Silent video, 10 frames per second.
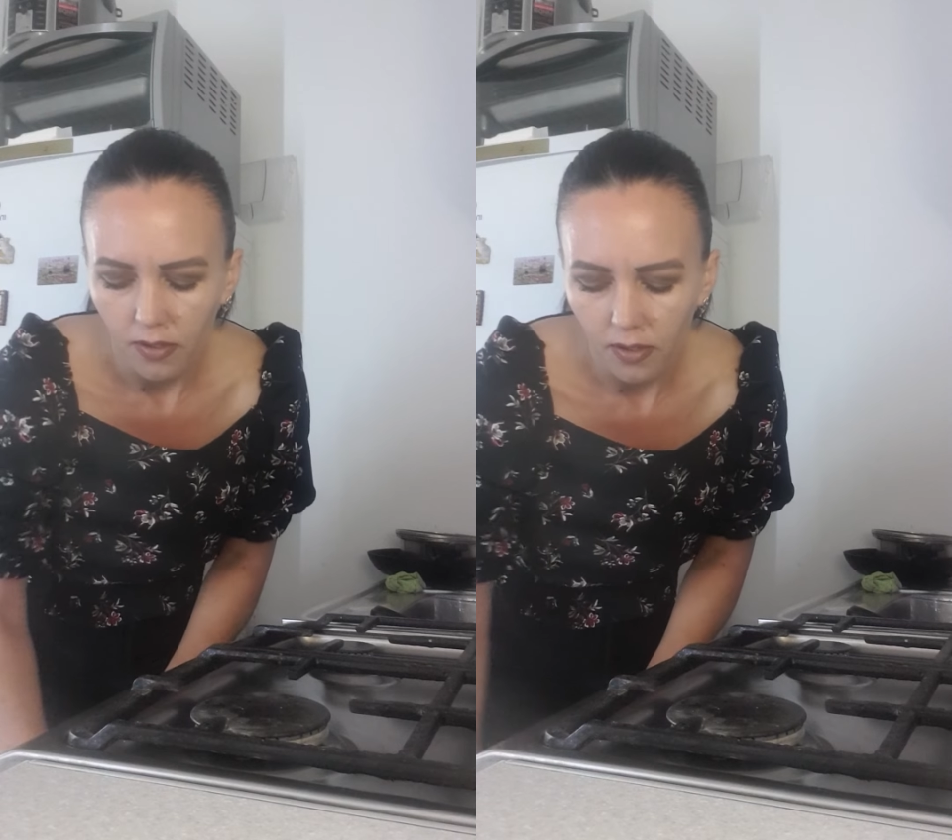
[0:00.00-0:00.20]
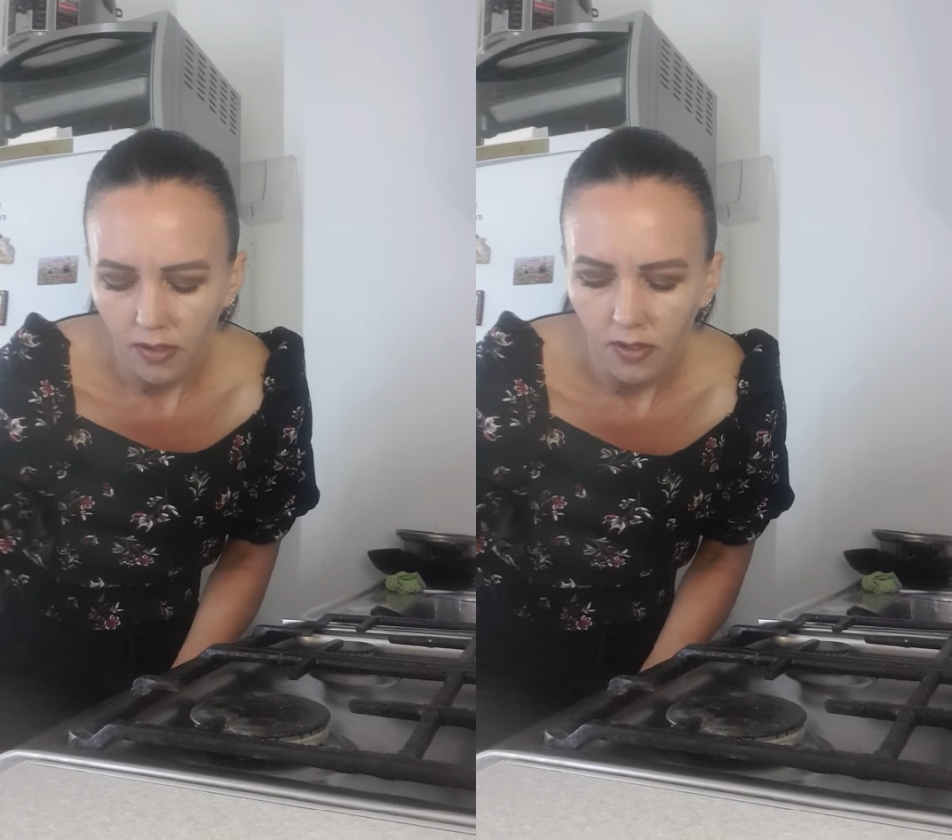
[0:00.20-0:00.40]

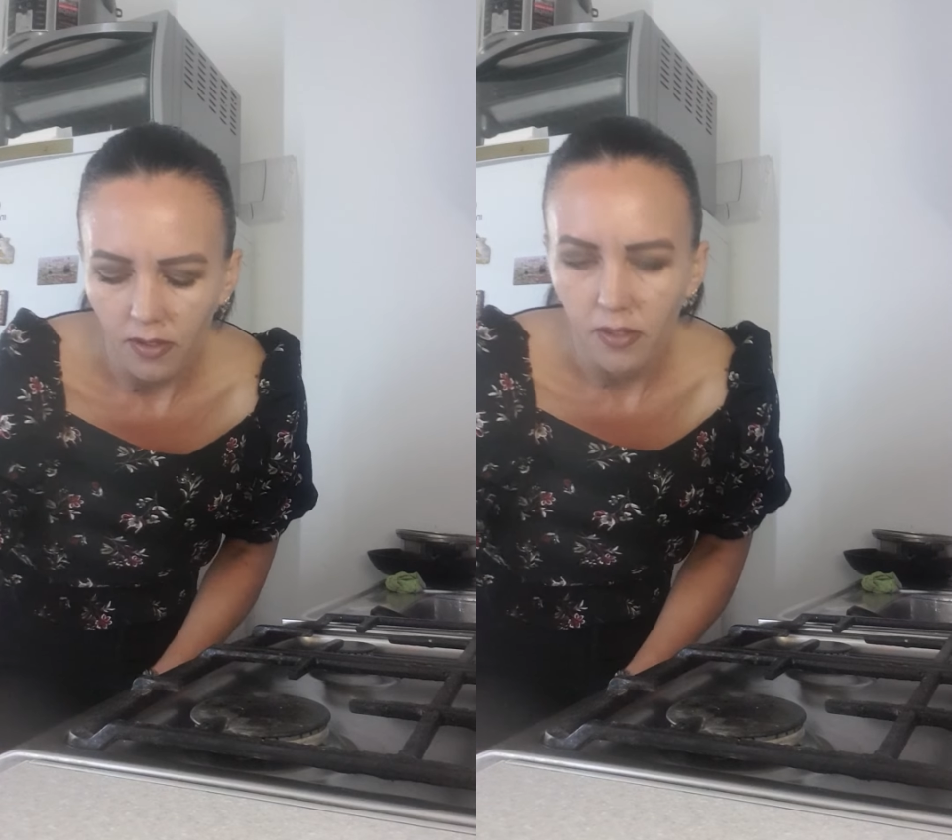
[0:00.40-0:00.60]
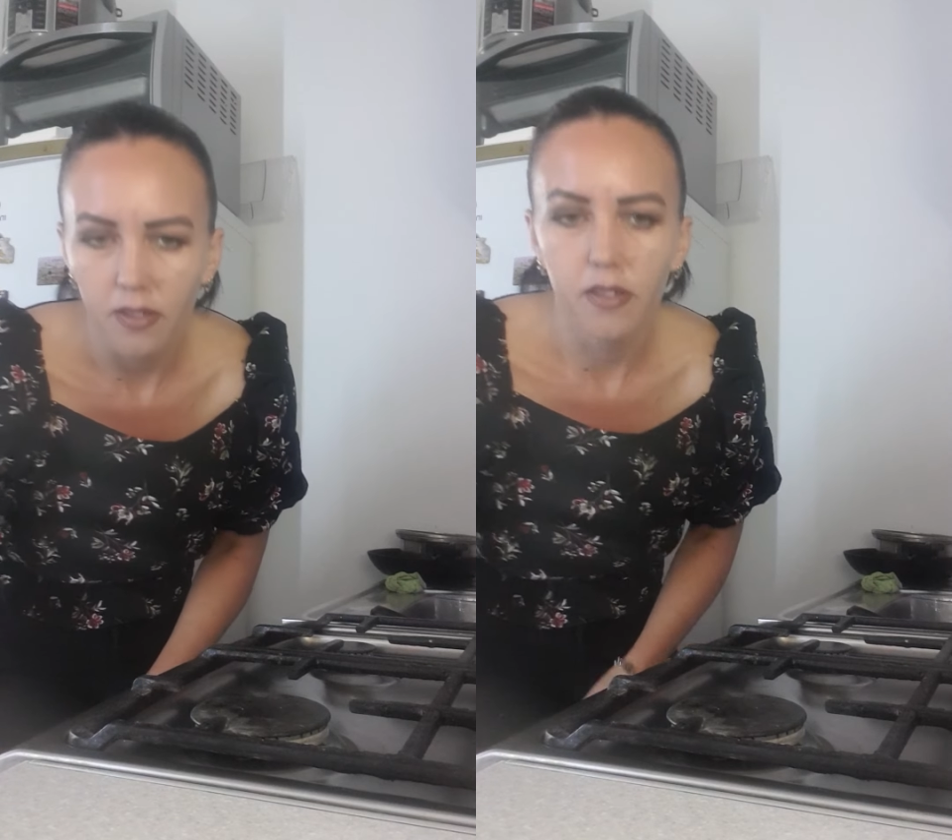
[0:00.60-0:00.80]

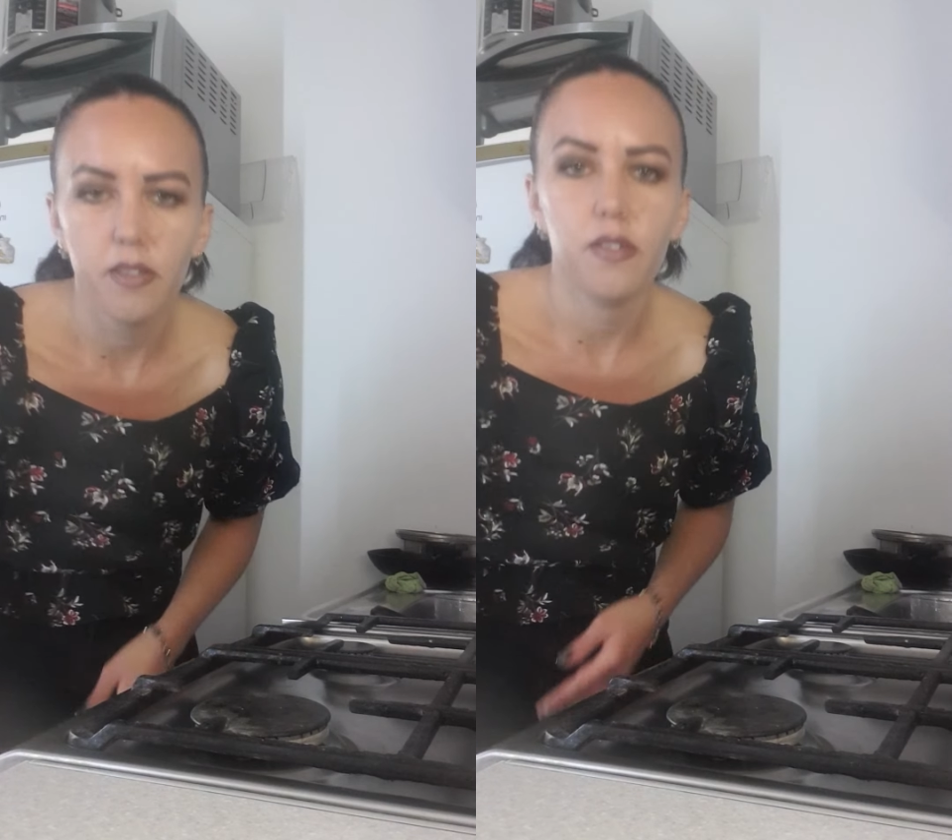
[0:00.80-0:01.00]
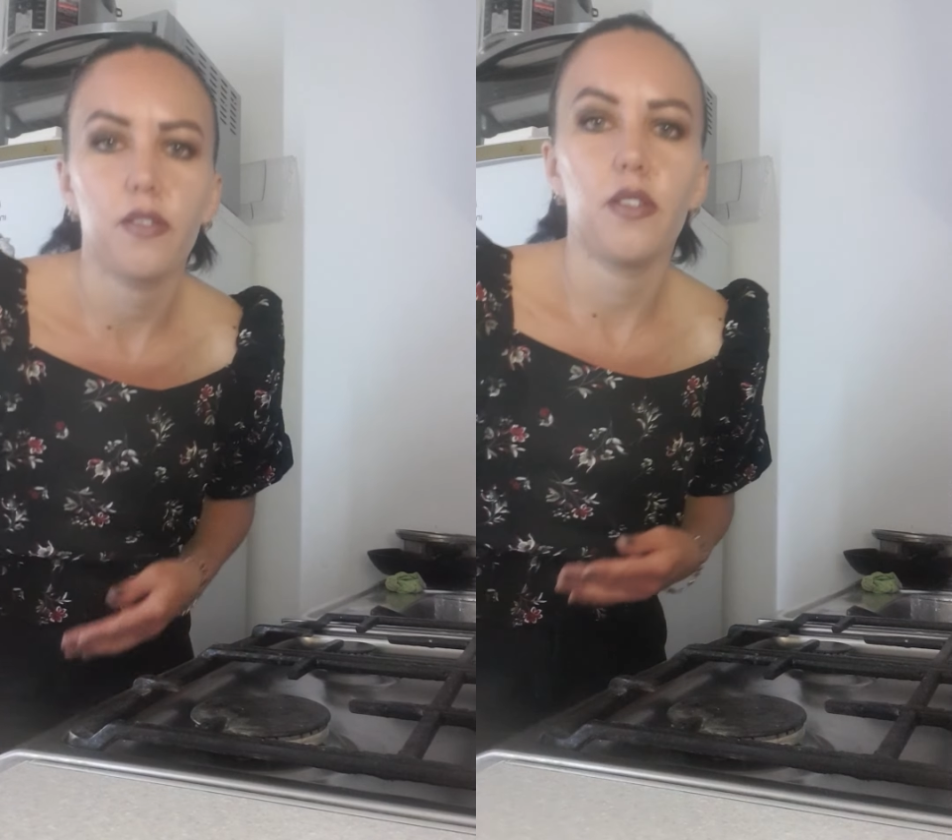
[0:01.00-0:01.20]
Э,